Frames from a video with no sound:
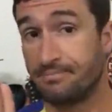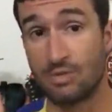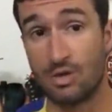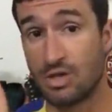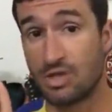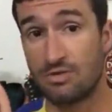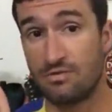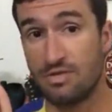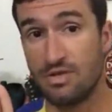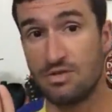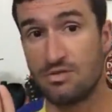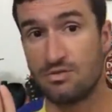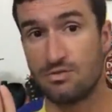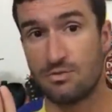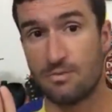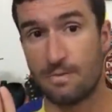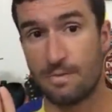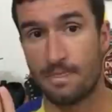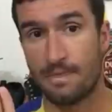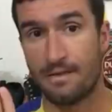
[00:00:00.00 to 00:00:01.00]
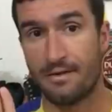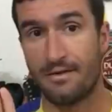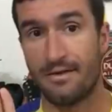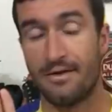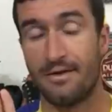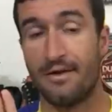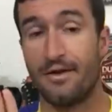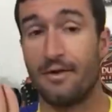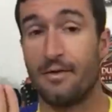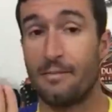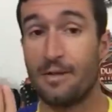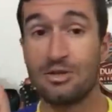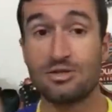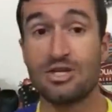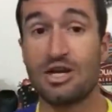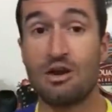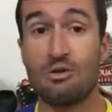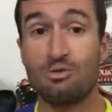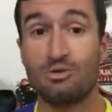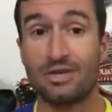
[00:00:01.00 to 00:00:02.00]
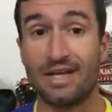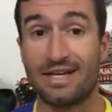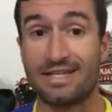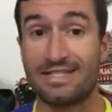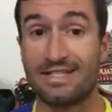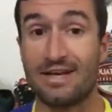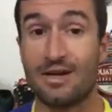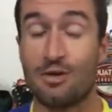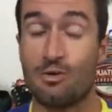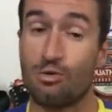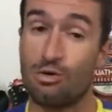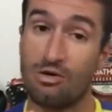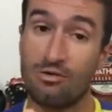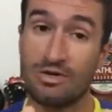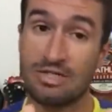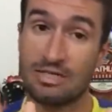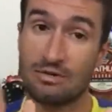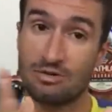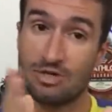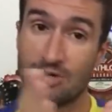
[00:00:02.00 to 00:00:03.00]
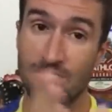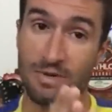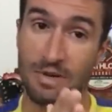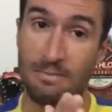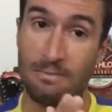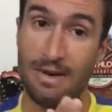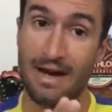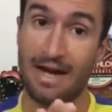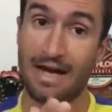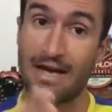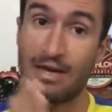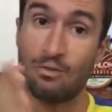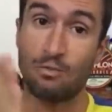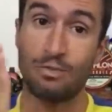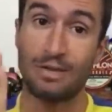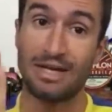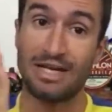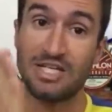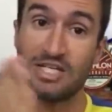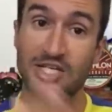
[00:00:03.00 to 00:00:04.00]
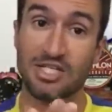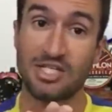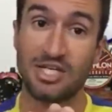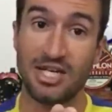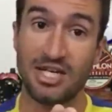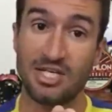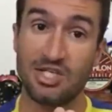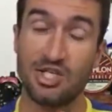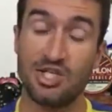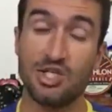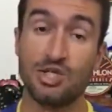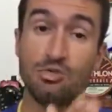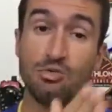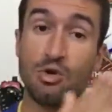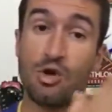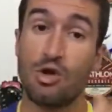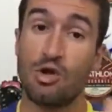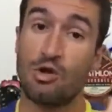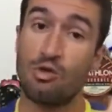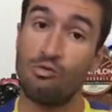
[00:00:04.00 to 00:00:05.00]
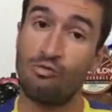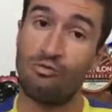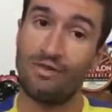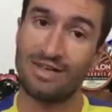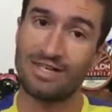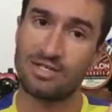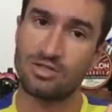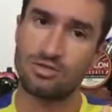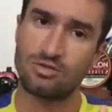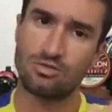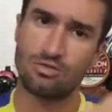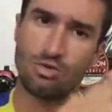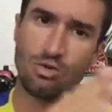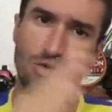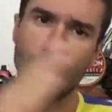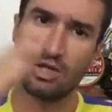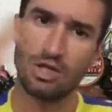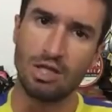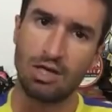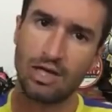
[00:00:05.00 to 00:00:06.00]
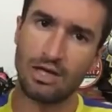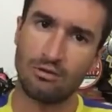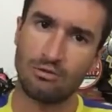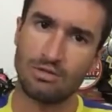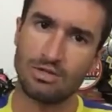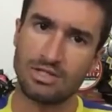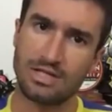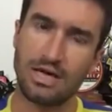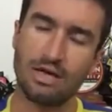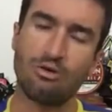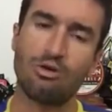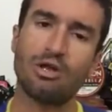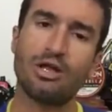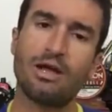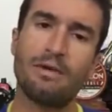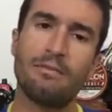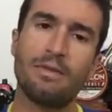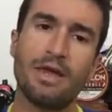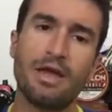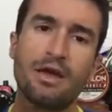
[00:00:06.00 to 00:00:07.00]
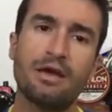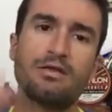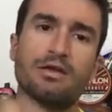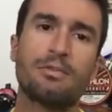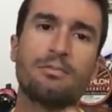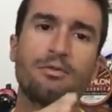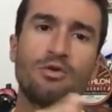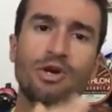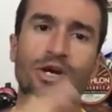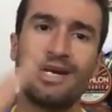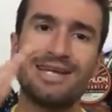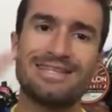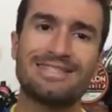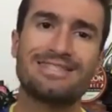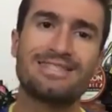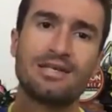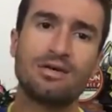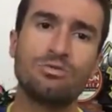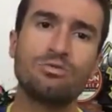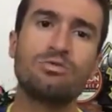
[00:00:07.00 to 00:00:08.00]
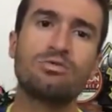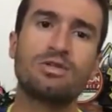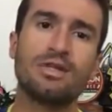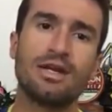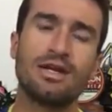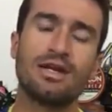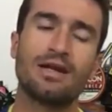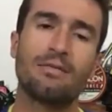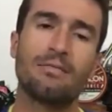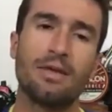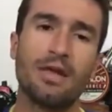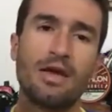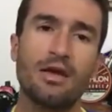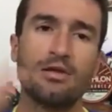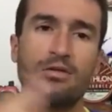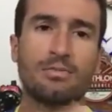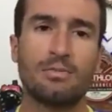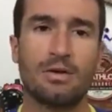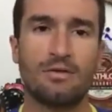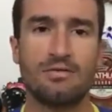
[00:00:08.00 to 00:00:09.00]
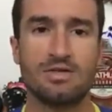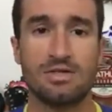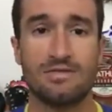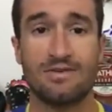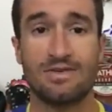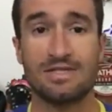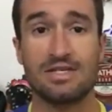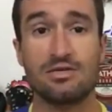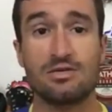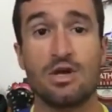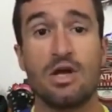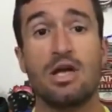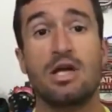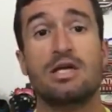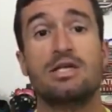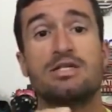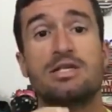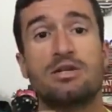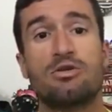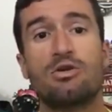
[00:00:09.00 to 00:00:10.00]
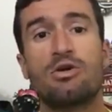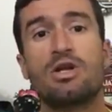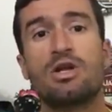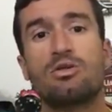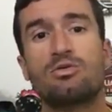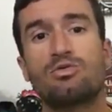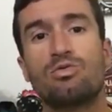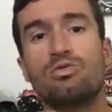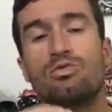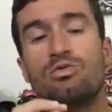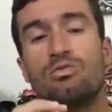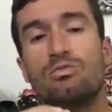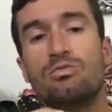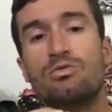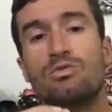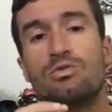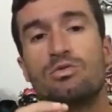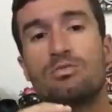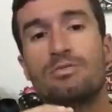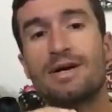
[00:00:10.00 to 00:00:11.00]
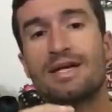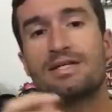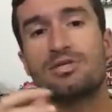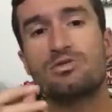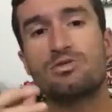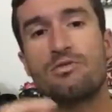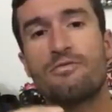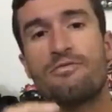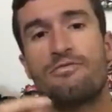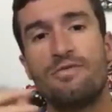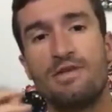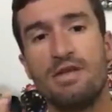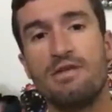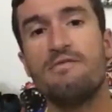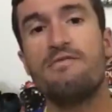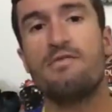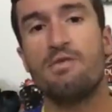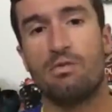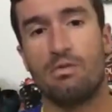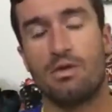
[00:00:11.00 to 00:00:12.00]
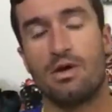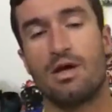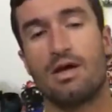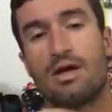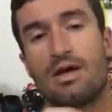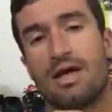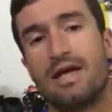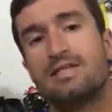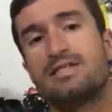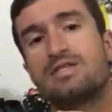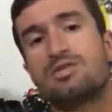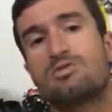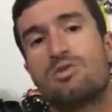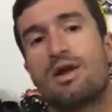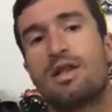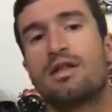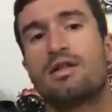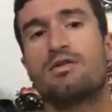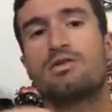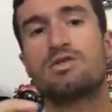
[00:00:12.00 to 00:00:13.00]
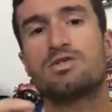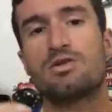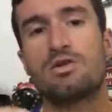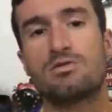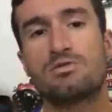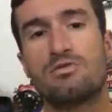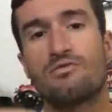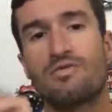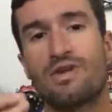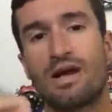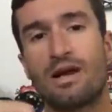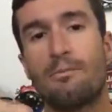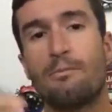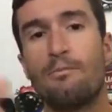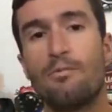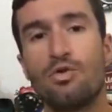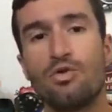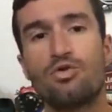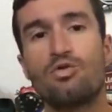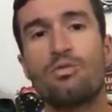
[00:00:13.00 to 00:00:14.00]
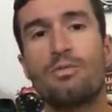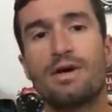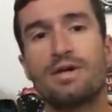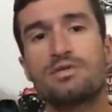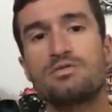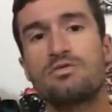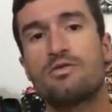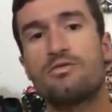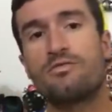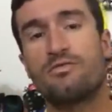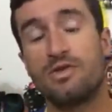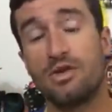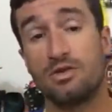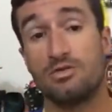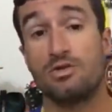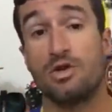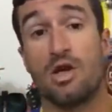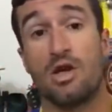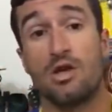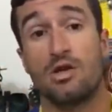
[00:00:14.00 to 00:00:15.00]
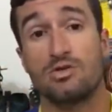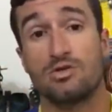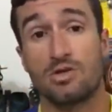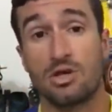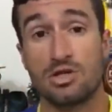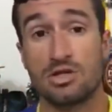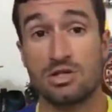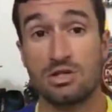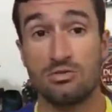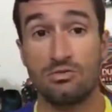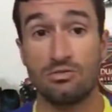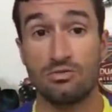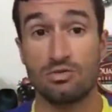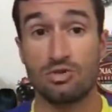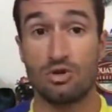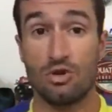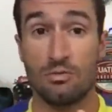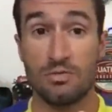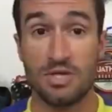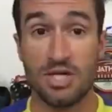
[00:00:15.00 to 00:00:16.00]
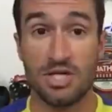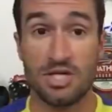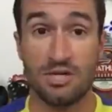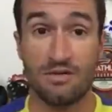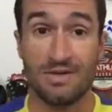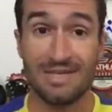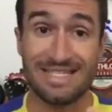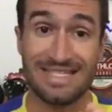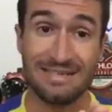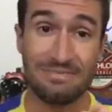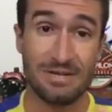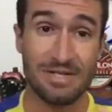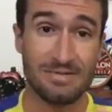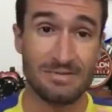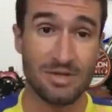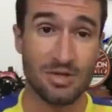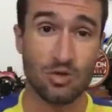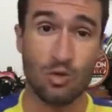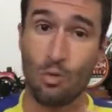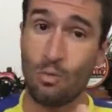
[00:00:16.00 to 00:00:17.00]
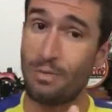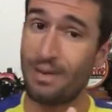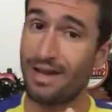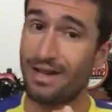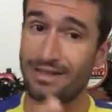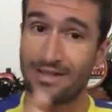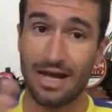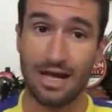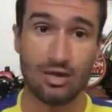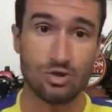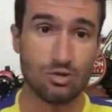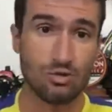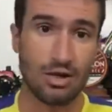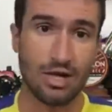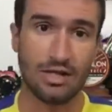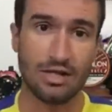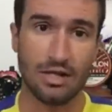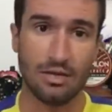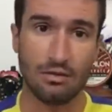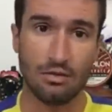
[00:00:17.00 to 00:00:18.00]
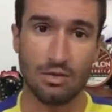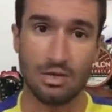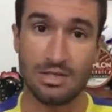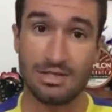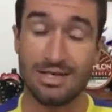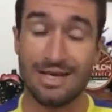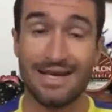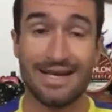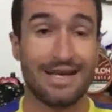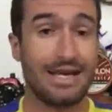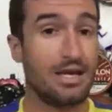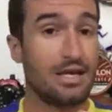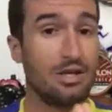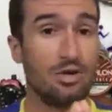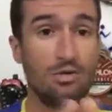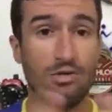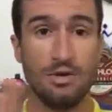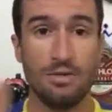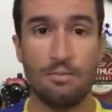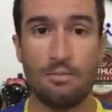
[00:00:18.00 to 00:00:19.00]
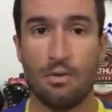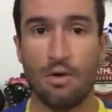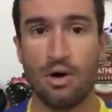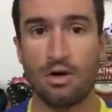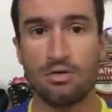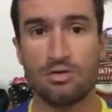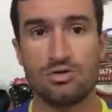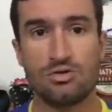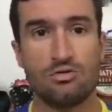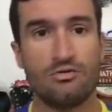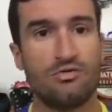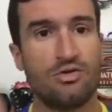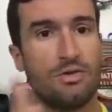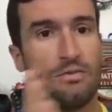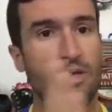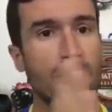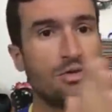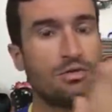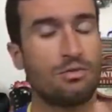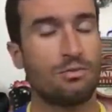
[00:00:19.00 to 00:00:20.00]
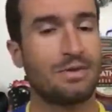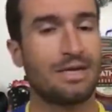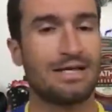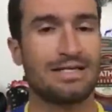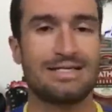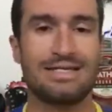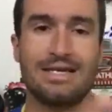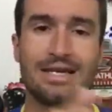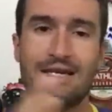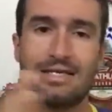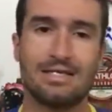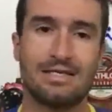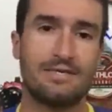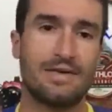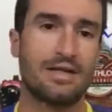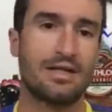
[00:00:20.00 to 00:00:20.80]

Não é difícil. Mas o que acontece? Quando você não se prepara, não planeja direitinho, não faz todo o escalonamento, a progressão do treinamento para você fazer isso, você torna tudo muito mais sofrível. Esses 42 quilômetros vão ficar muito mais sofridos. Só que se o seu objetivo é simplesmente completar os 42 não importa o sofrimento, o prazer que você